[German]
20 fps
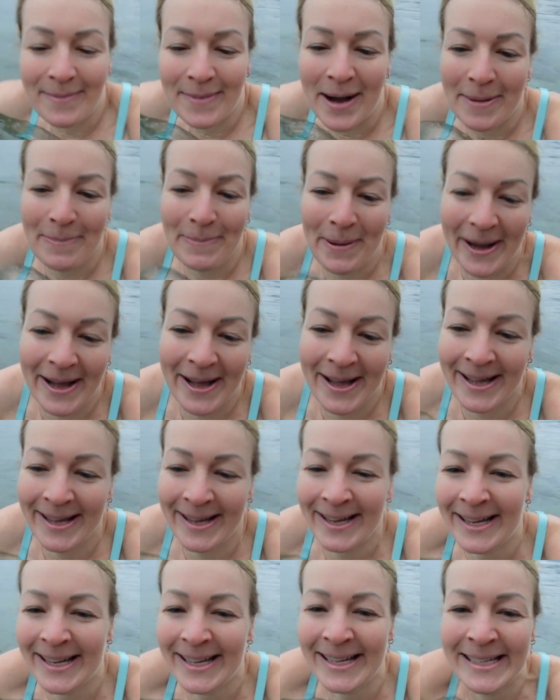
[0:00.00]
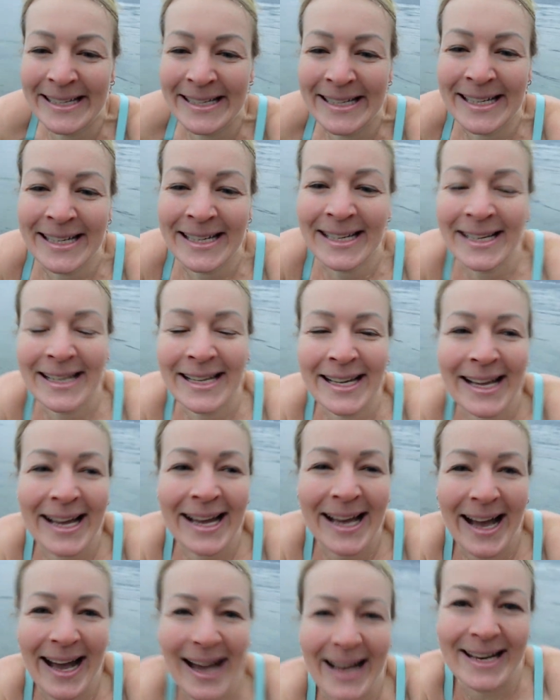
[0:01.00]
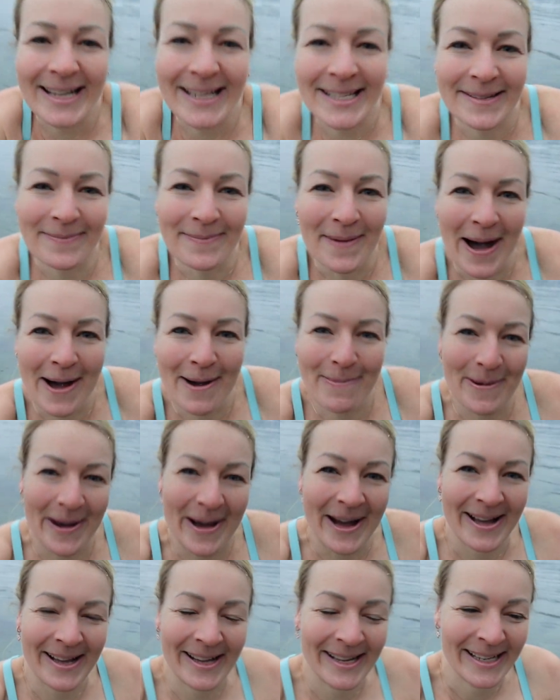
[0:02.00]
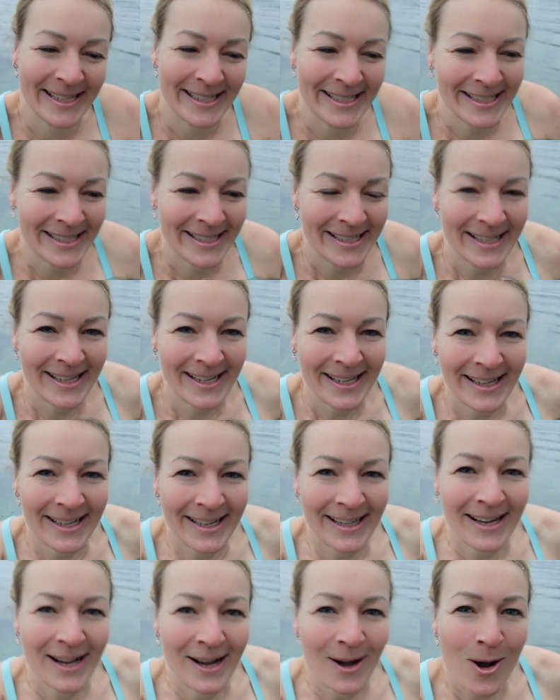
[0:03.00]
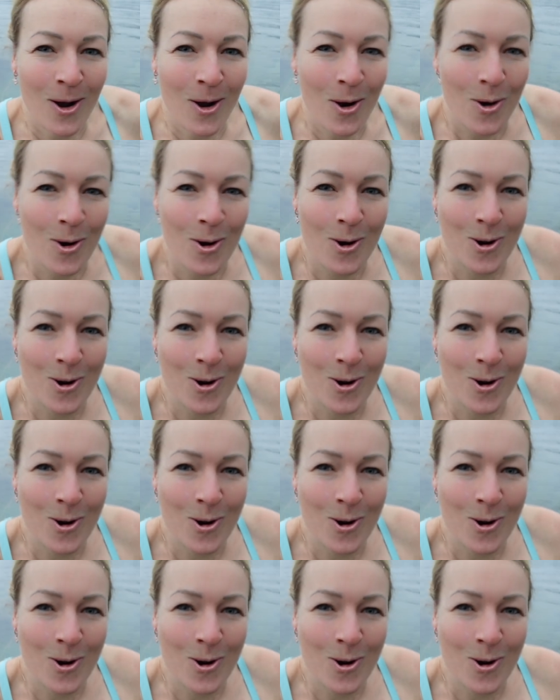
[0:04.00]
aber es hat sich richtig gut angefühlt und